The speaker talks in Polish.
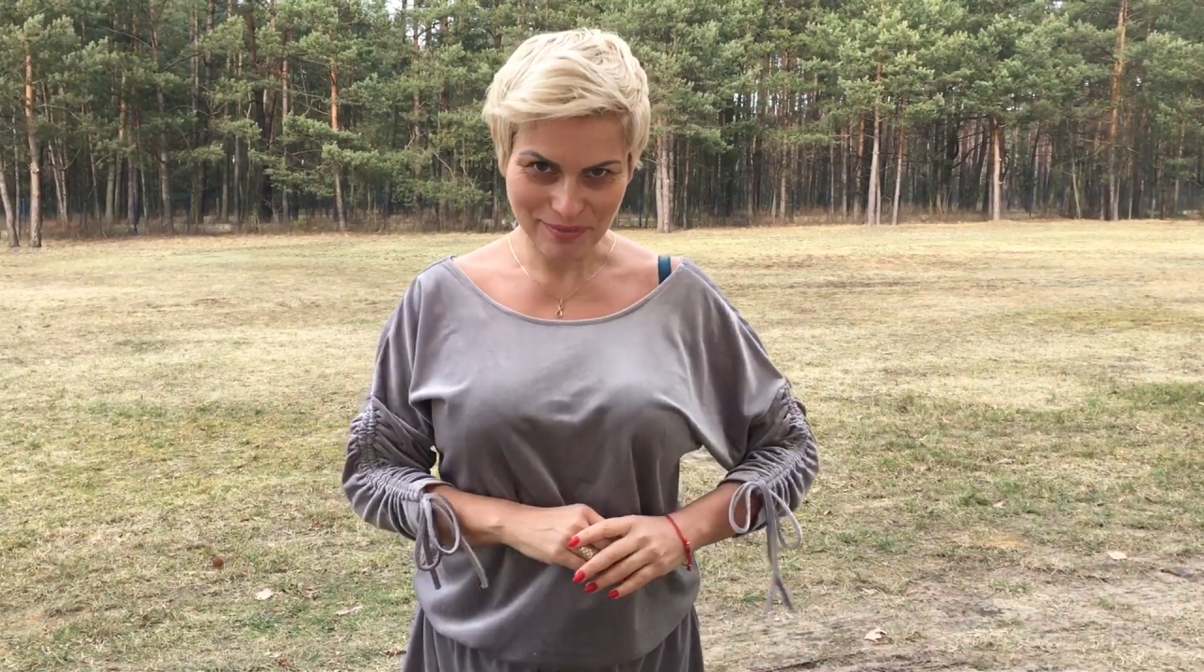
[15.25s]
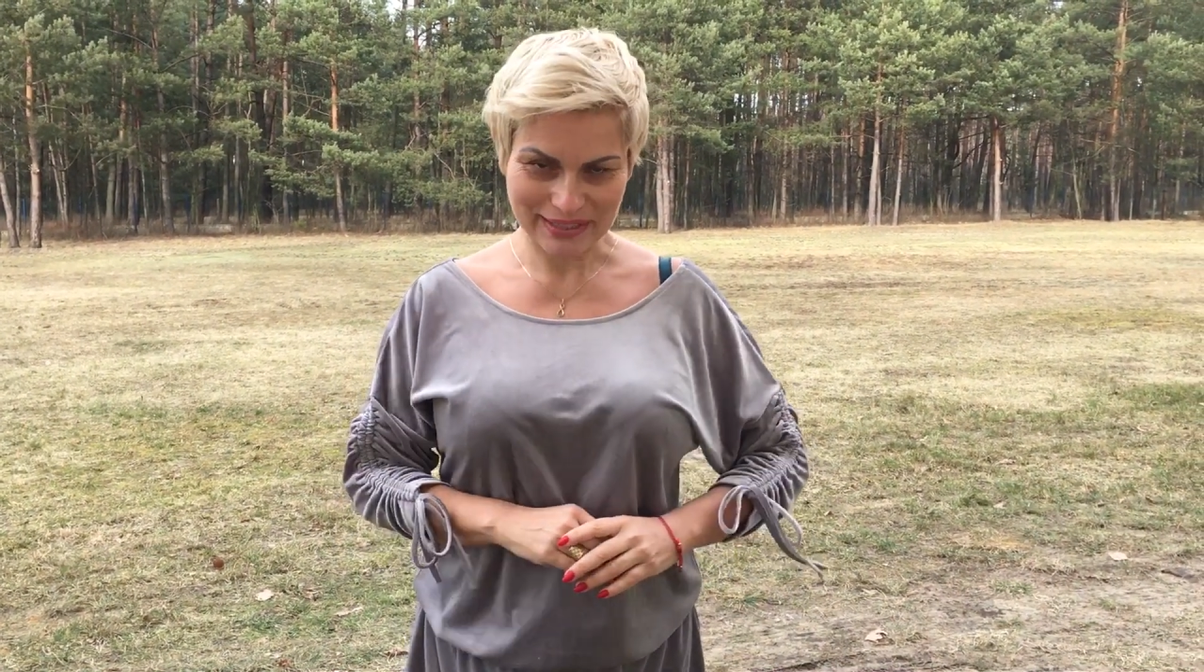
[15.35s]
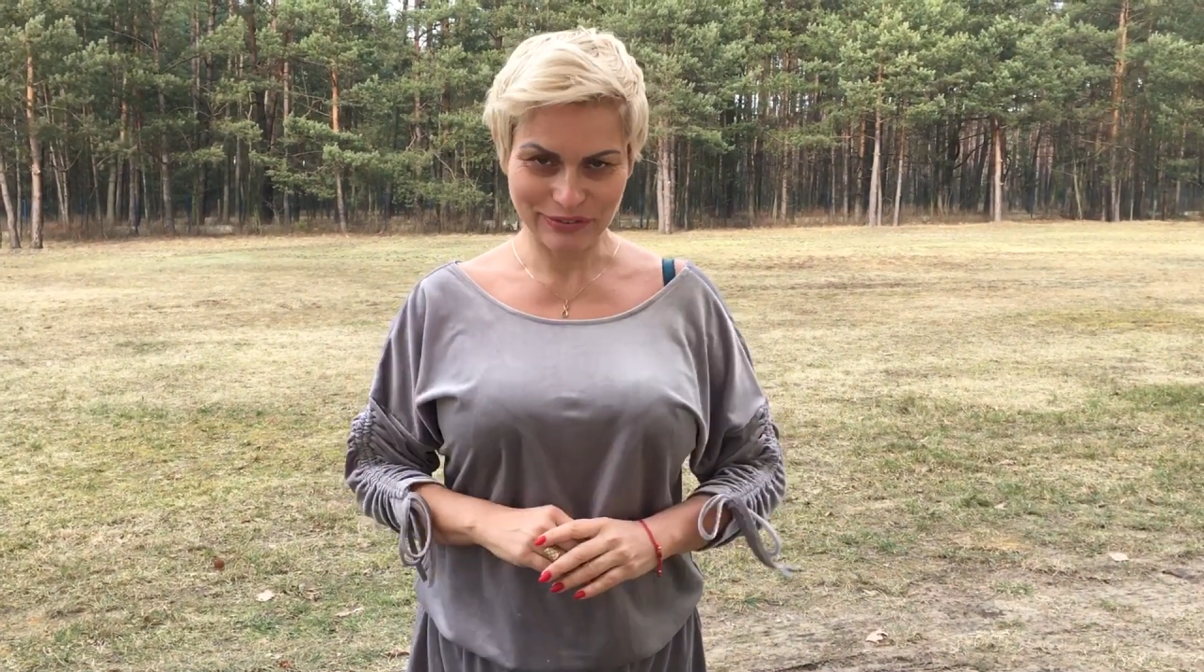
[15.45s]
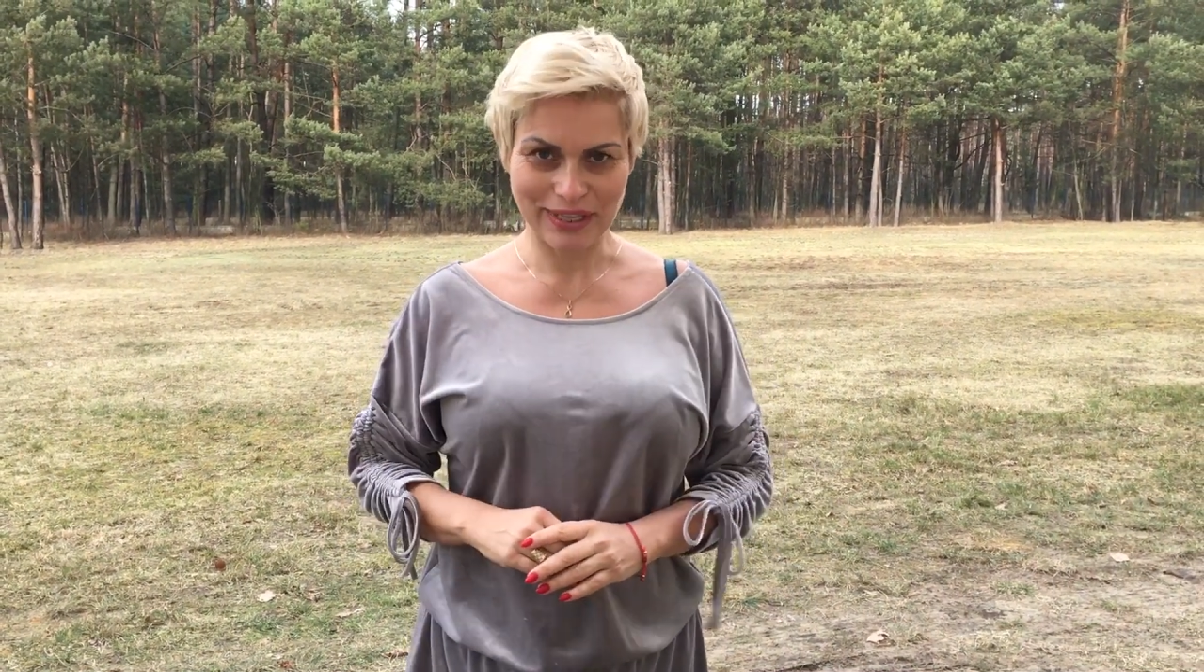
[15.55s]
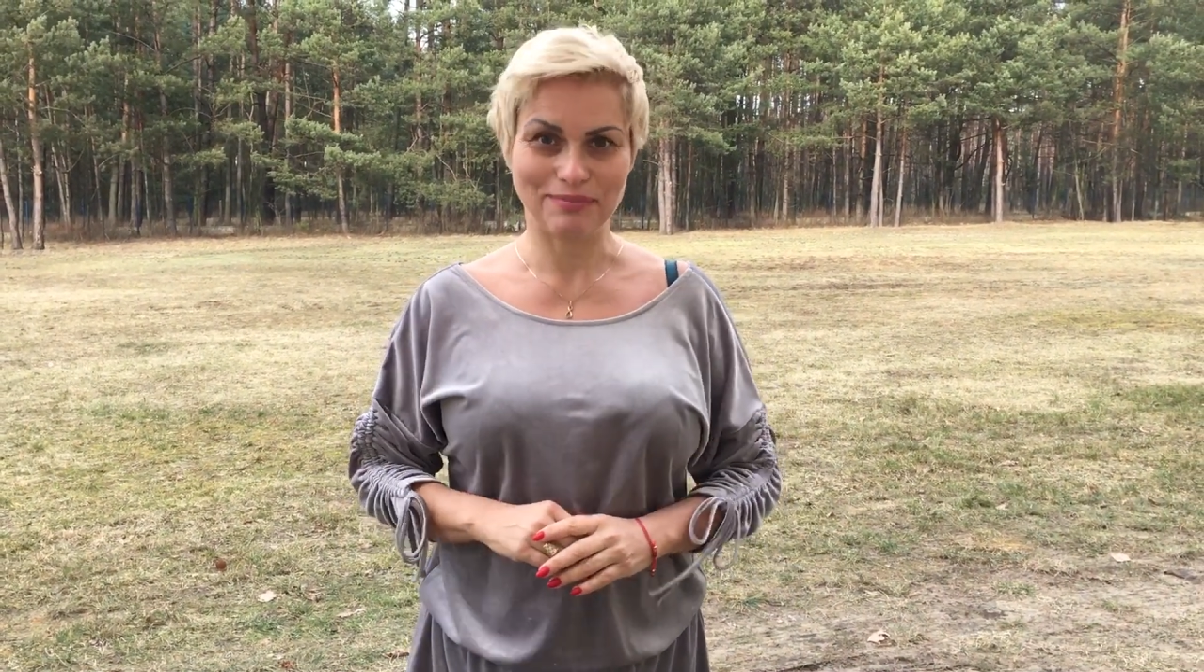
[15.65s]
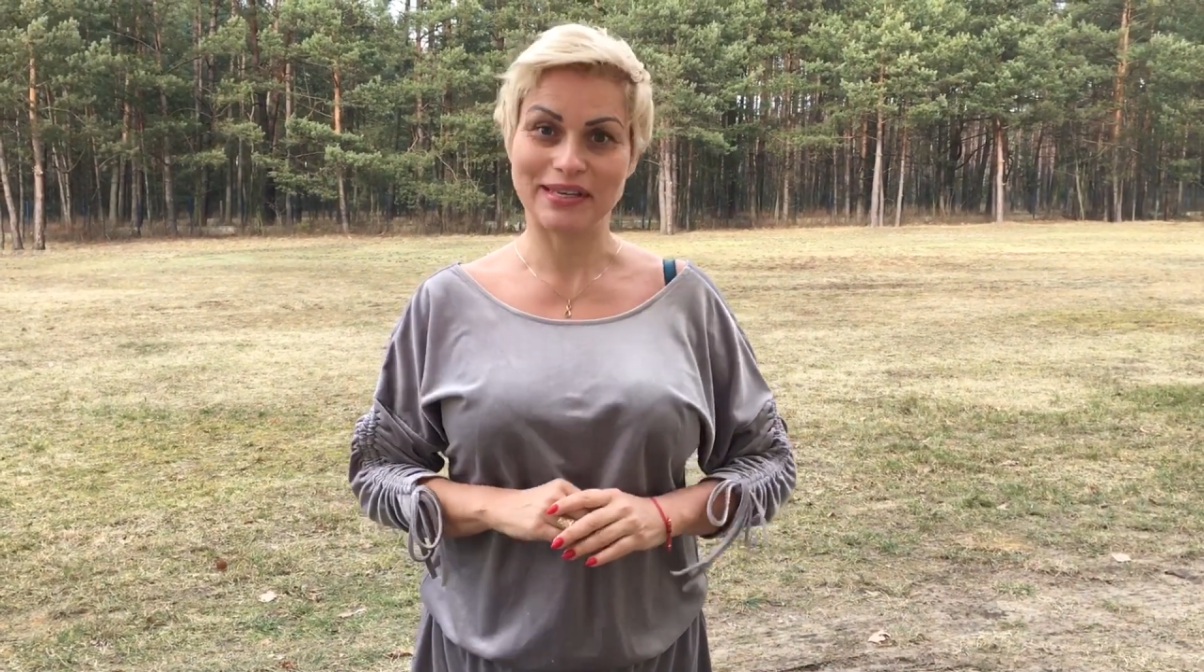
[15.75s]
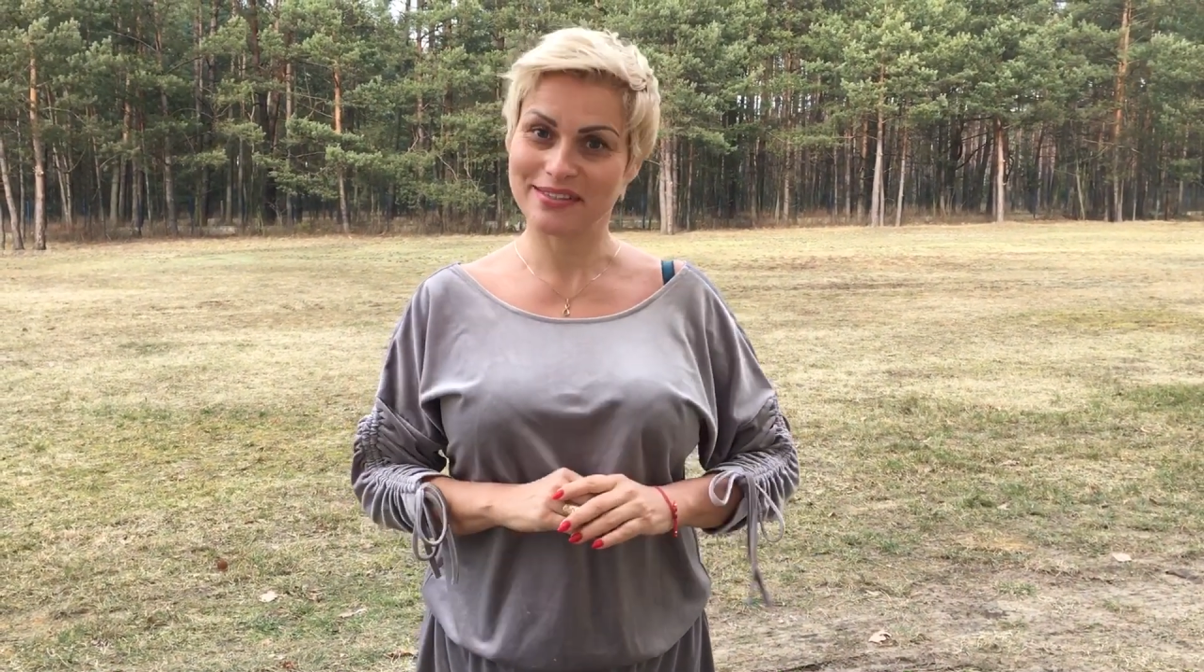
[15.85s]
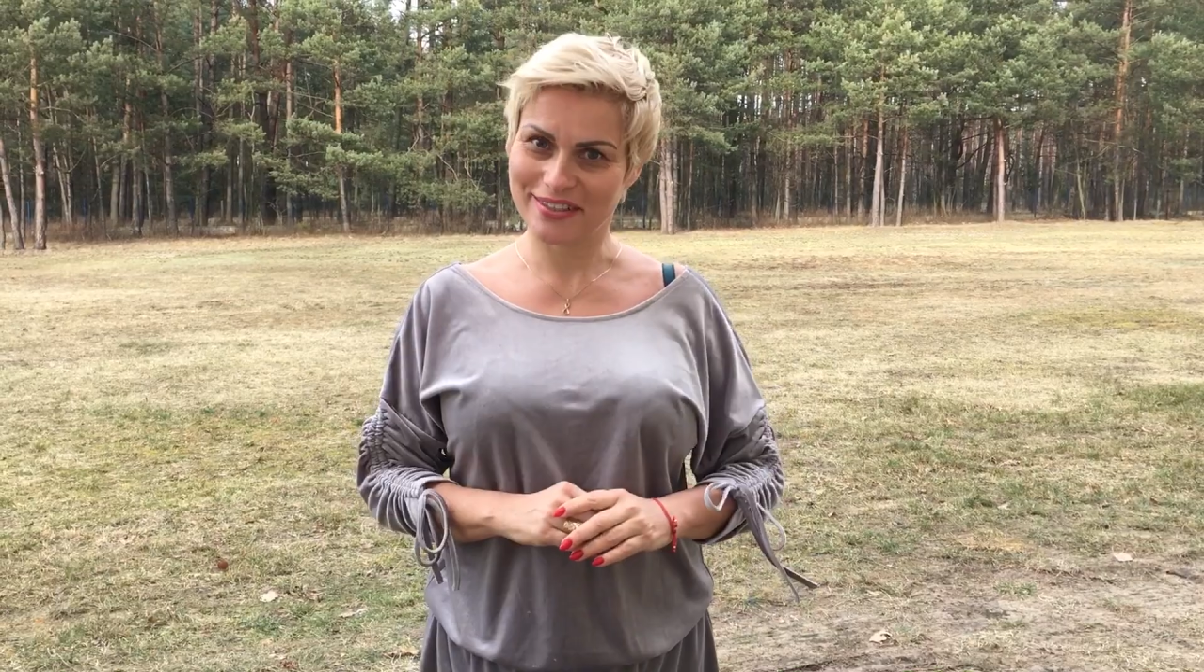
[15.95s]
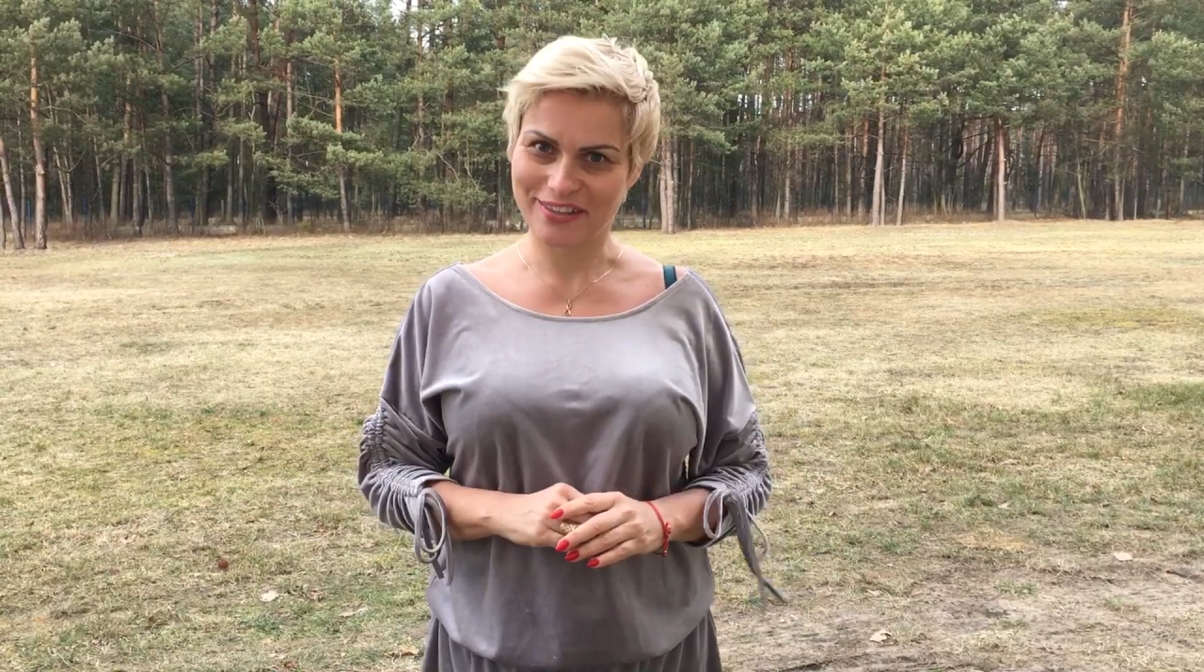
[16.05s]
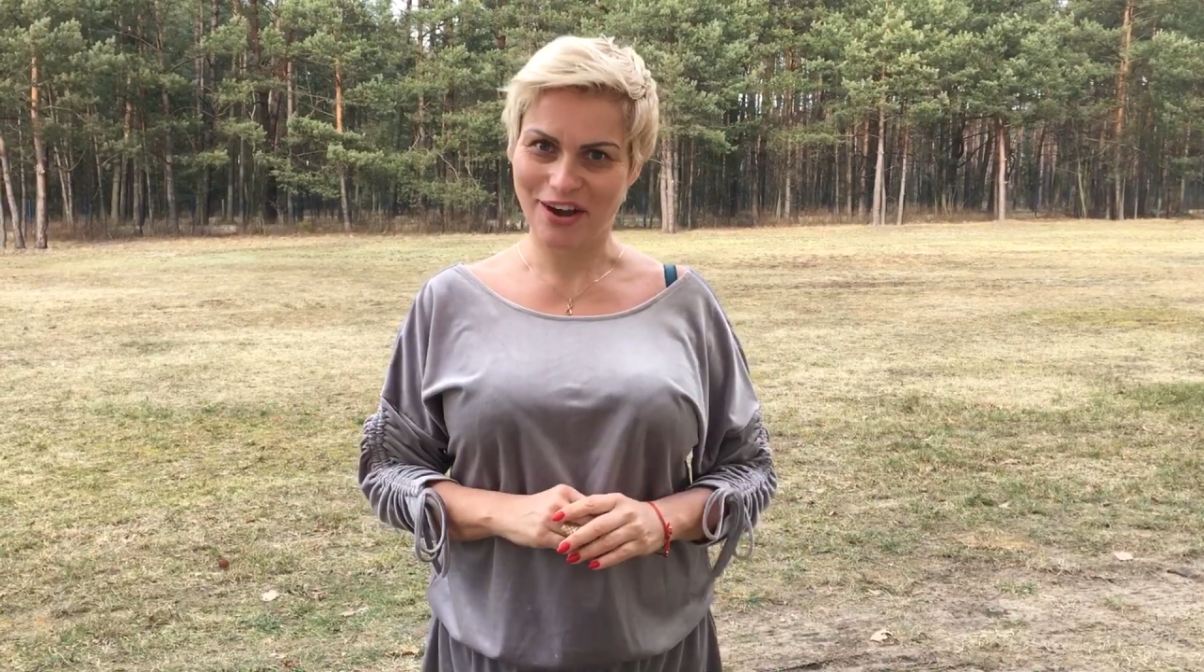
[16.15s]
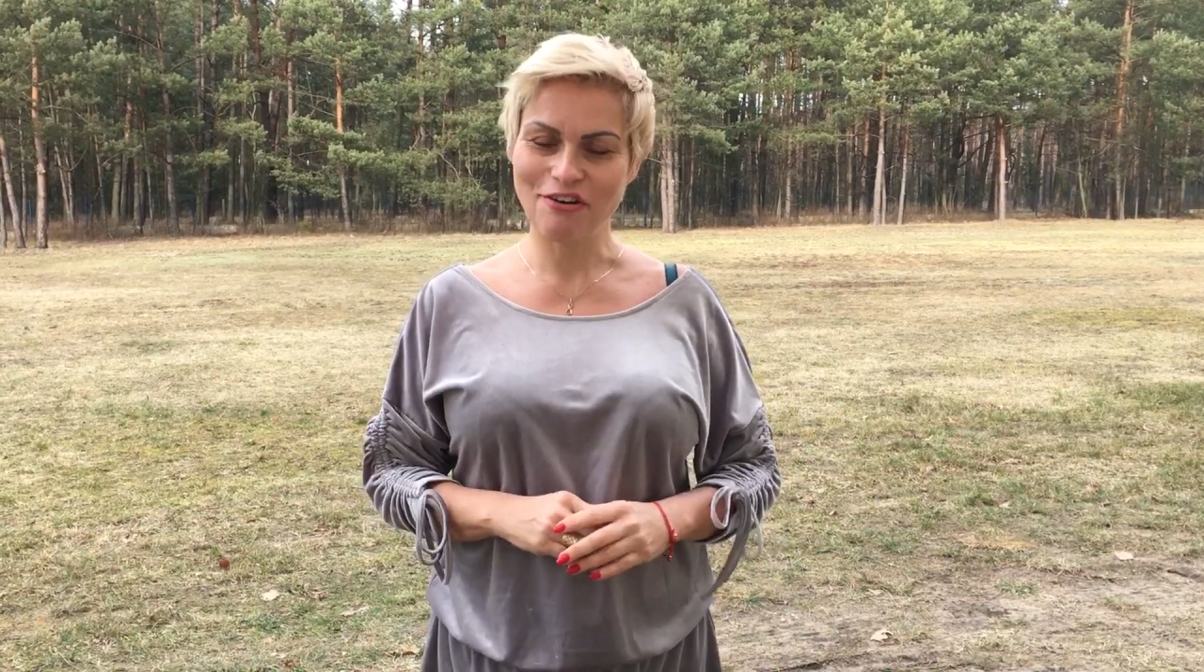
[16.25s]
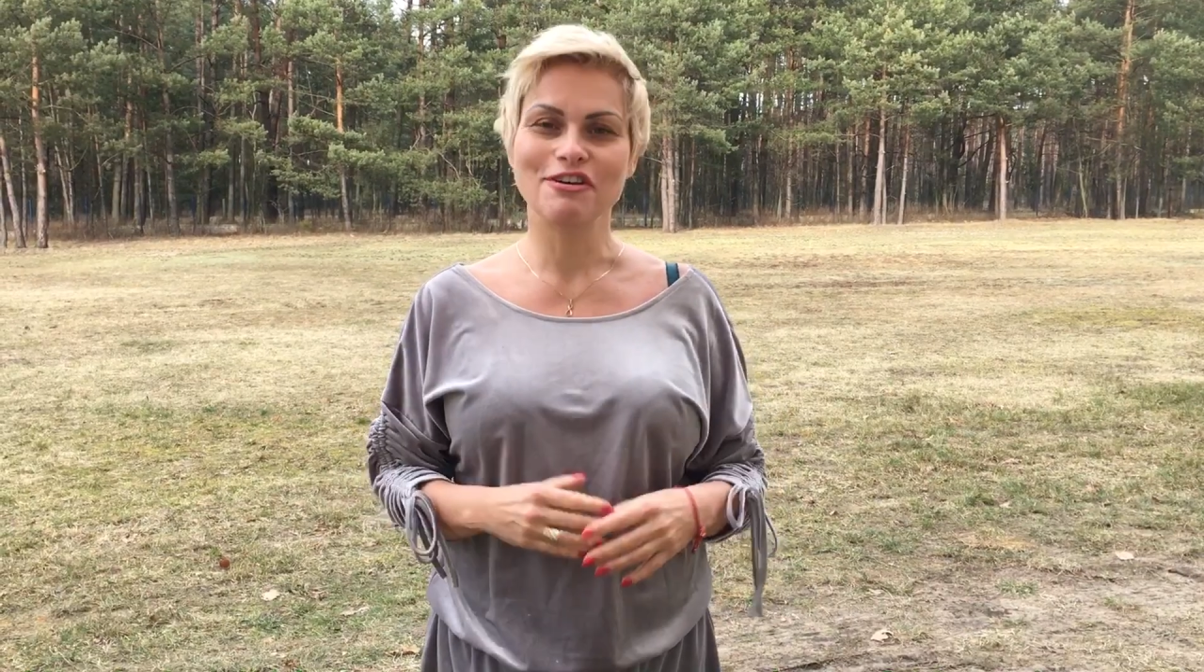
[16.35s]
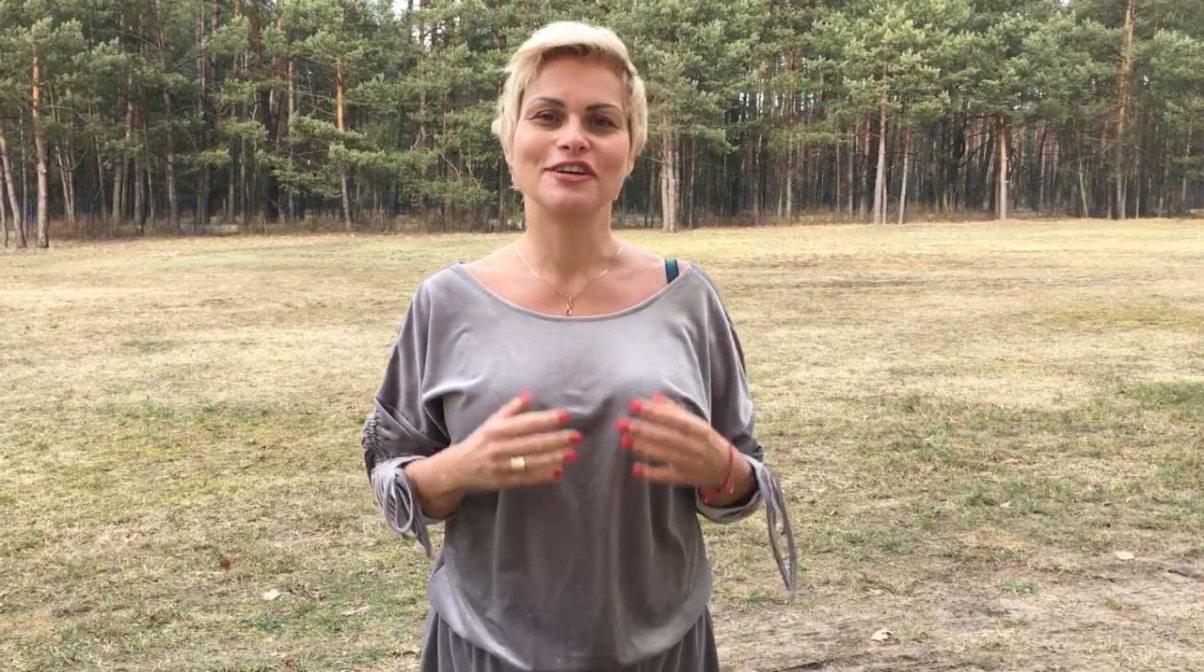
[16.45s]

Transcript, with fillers: atutem jest to,